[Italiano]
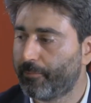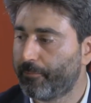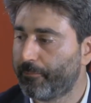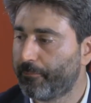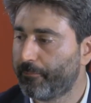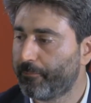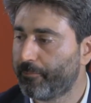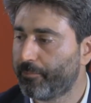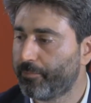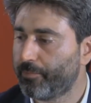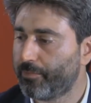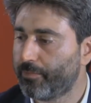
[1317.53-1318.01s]

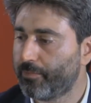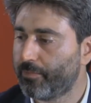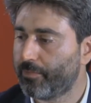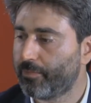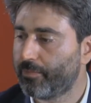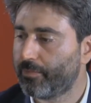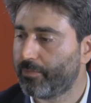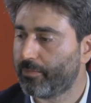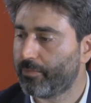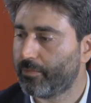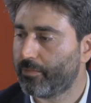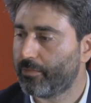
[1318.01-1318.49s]
però come
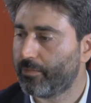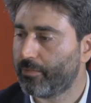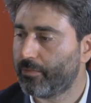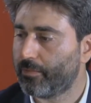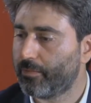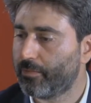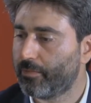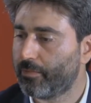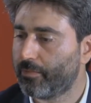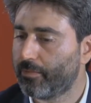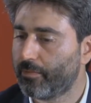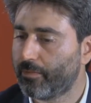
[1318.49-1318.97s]
hai detto
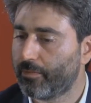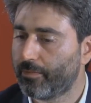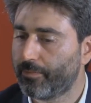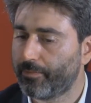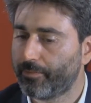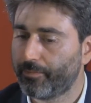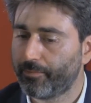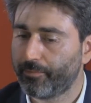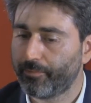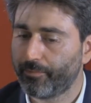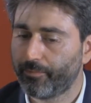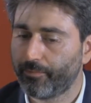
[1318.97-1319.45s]
tu ci sono
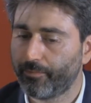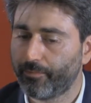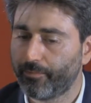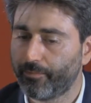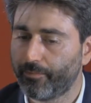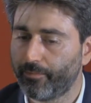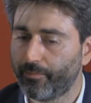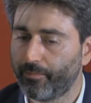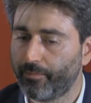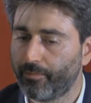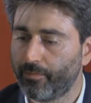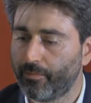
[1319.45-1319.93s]

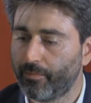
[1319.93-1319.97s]
anche delle